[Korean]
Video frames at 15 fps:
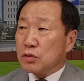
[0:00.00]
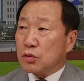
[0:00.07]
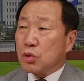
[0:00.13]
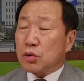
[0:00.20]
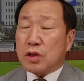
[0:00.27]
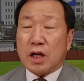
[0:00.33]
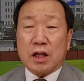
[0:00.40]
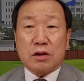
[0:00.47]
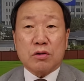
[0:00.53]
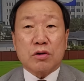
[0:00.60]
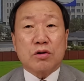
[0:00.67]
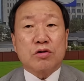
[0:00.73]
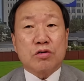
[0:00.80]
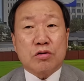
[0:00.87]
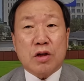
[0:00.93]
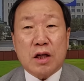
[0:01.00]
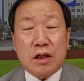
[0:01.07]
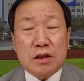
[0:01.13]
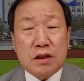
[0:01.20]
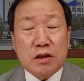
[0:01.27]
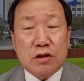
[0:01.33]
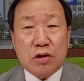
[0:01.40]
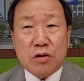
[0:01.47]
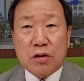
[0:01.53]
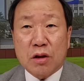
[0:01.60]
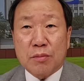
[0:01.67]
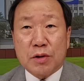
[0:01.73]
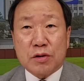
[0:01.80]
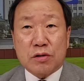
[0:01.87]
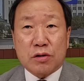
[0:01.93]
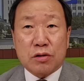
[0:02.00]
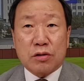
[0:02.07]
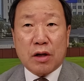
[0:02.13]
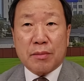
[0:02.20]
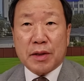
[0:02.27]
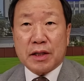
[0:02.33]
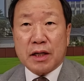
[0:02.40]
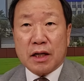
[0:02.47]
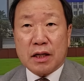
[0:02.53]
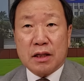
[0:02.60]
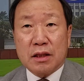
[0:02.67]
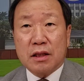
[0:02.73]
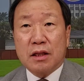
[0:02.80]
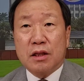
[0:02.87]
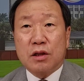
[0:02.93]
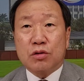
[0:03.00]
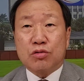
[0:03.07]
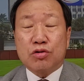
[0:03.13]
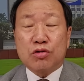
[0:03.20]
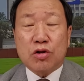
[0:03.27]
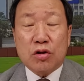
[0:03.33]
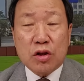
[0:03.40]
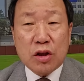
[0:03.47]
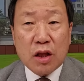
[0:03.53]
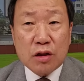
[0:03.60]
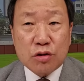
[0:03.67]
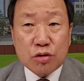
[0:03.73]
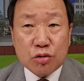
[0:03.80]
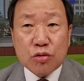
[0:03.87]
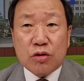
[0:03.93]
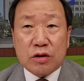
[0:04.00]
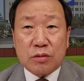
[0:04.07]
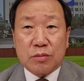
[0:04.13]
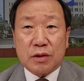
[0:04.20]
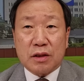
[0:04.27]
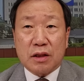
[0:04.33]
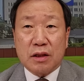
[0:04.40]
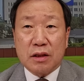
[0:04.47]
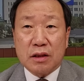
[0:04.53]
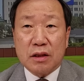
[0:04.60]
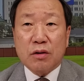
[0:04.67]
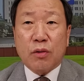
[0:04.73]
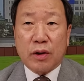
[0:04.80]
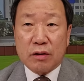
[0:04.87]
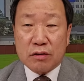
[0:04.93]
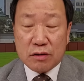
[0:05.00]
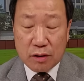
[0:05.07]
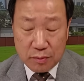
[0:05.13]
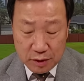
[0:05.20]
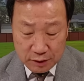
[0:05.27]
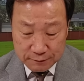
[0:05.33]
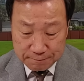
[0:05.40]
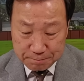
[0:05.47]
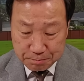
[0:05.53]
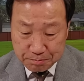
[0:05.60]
조사가 더 수사가 진척되면서 아마 약간 수정이 될 수도 있습니다. 그게 왜 그러냐면